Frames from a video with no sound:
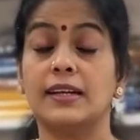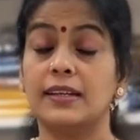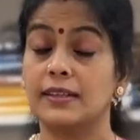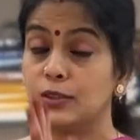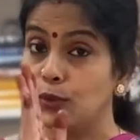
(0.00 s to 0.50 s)

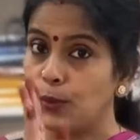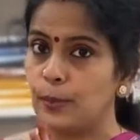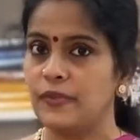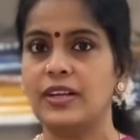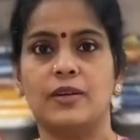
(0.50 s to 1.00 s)
கட்டிக்கிறதுக்கு
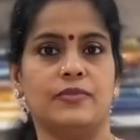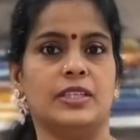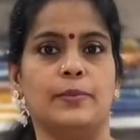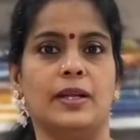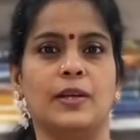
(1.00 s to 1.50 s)
ரொம்பவே
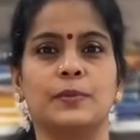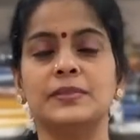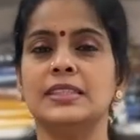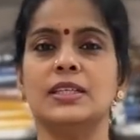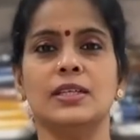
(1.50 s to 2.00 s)
கம்ஃபர்டபுளாக
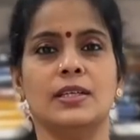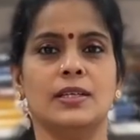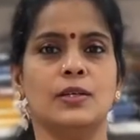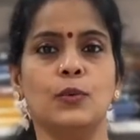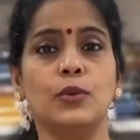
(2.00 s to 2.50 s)

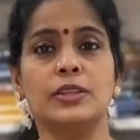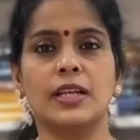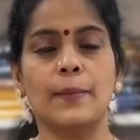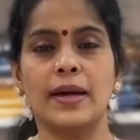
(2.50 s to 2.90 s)
இருக்கும் உறுத்துறா